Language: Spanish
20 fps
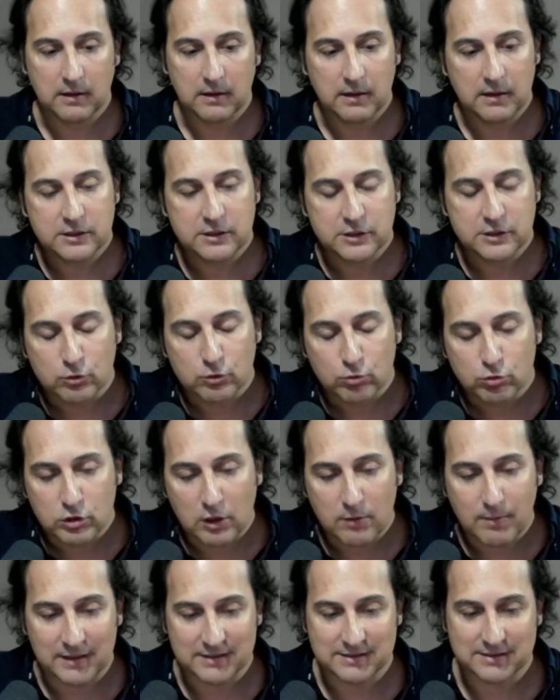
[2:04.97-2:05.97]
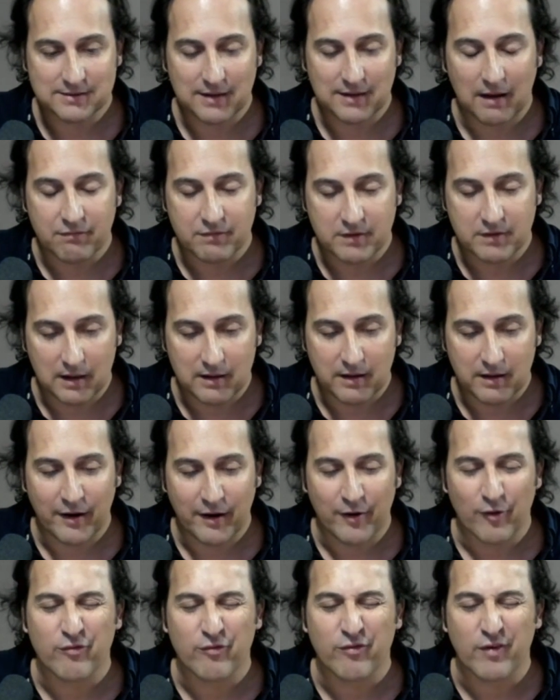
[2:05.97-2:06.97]
Si tú te vas a final de enero,
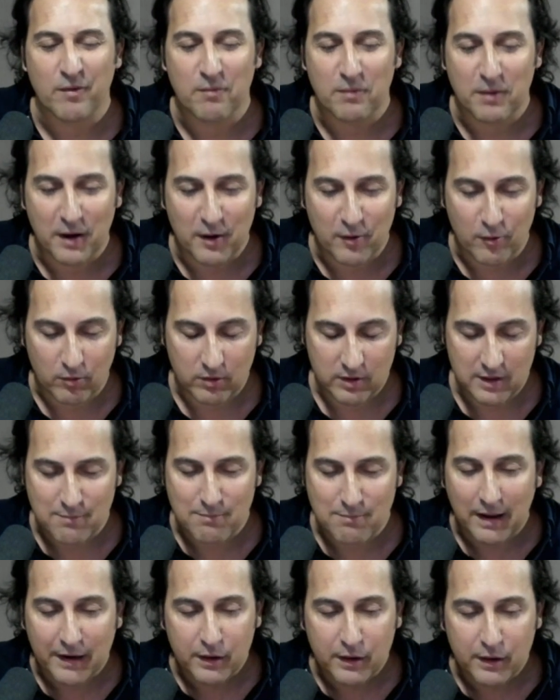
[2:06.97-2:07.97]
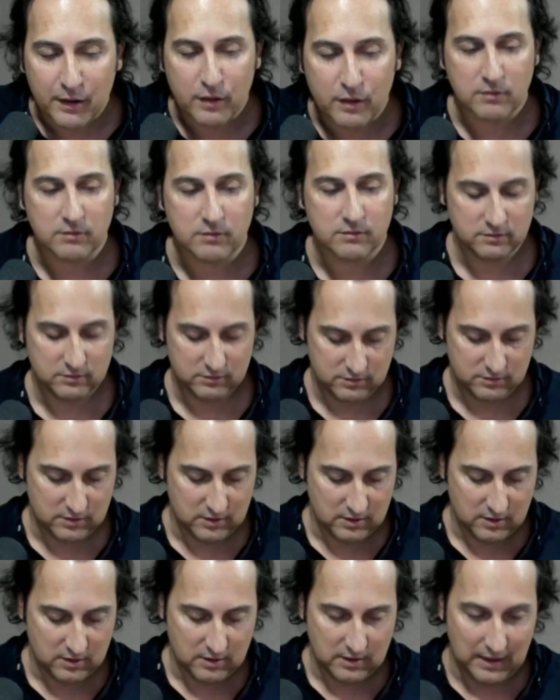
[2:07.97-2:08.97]
febrero y marzo,
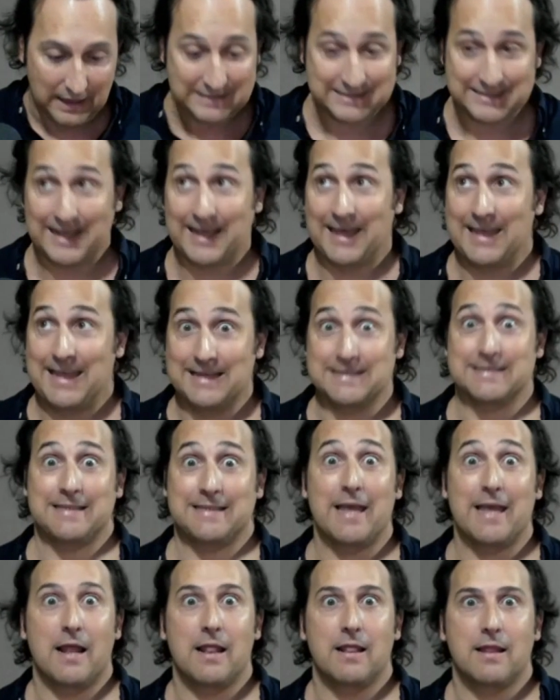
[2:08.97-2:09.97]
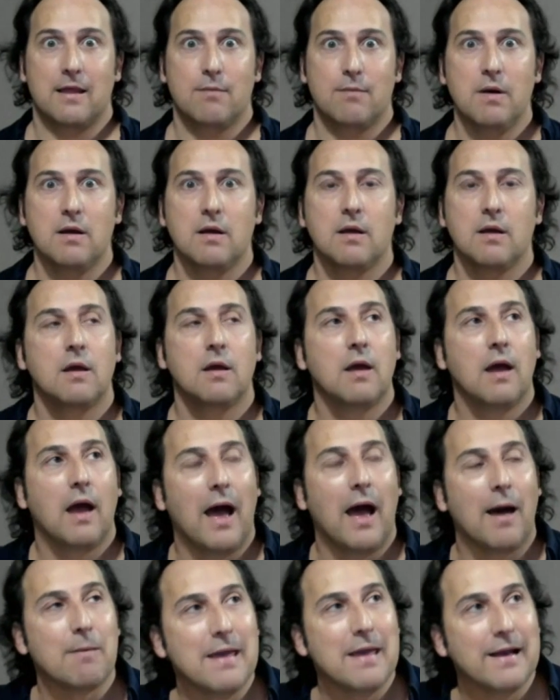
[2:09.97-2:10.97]
hasta que ya estalla el tema,
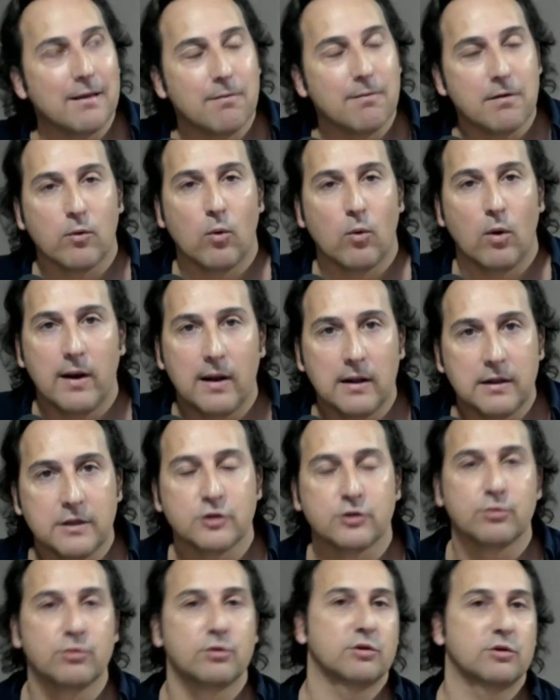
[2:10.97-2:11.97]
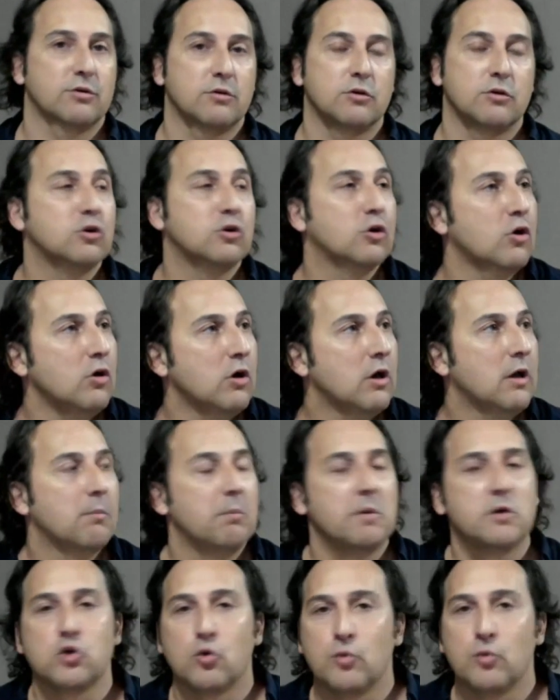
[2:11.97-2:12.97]
había que ver cuál era el discurso. Yo me
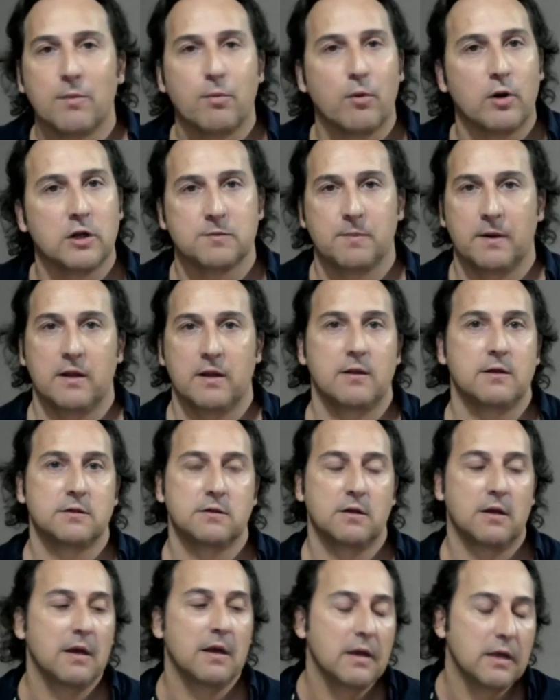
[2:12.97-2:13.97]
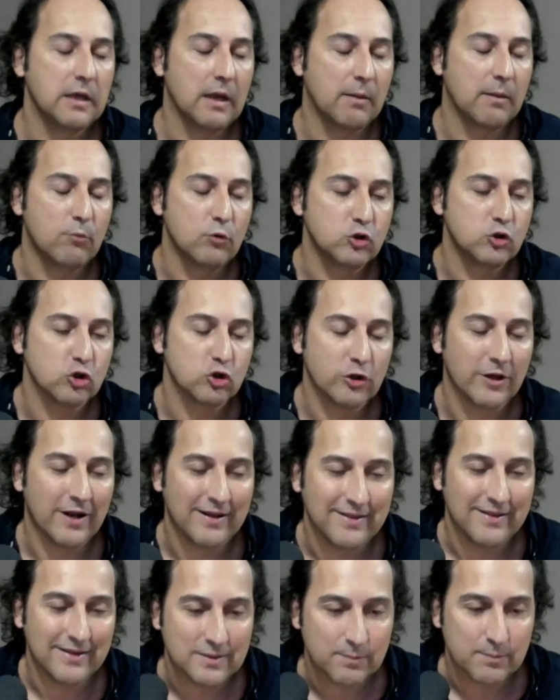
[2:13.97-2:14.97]
subía por las paredes y a muchos
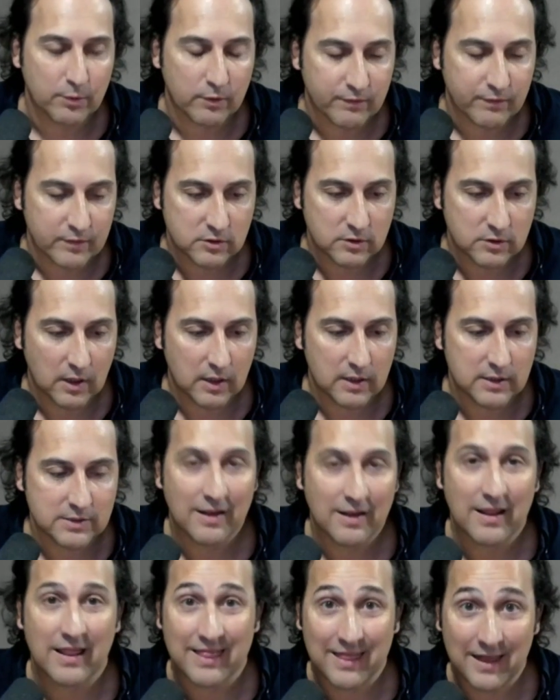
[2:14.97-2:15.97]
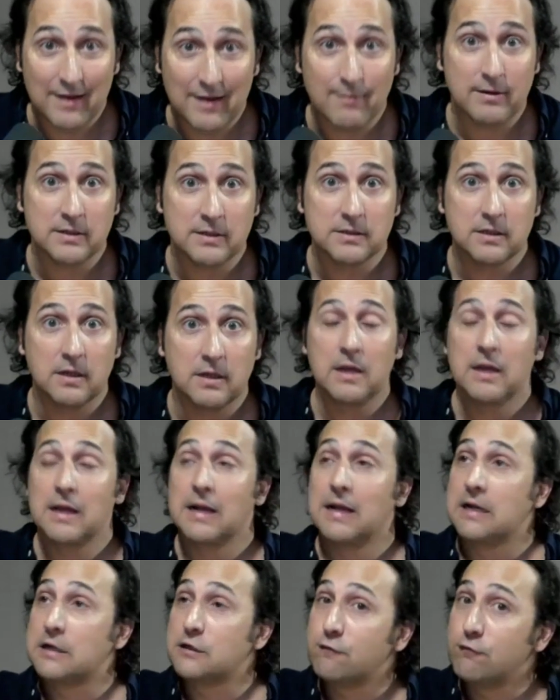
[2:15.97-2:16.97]
grandes profesionales célebres
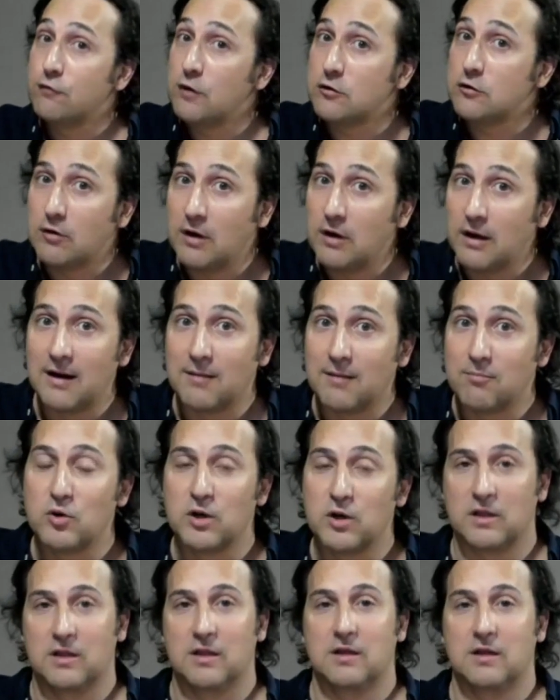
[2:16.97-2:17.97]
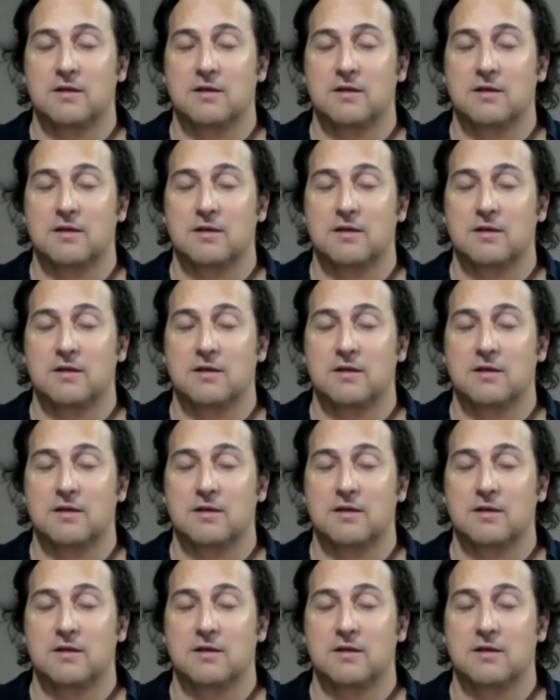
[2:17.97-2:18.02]
les fui a tocar a la puerta.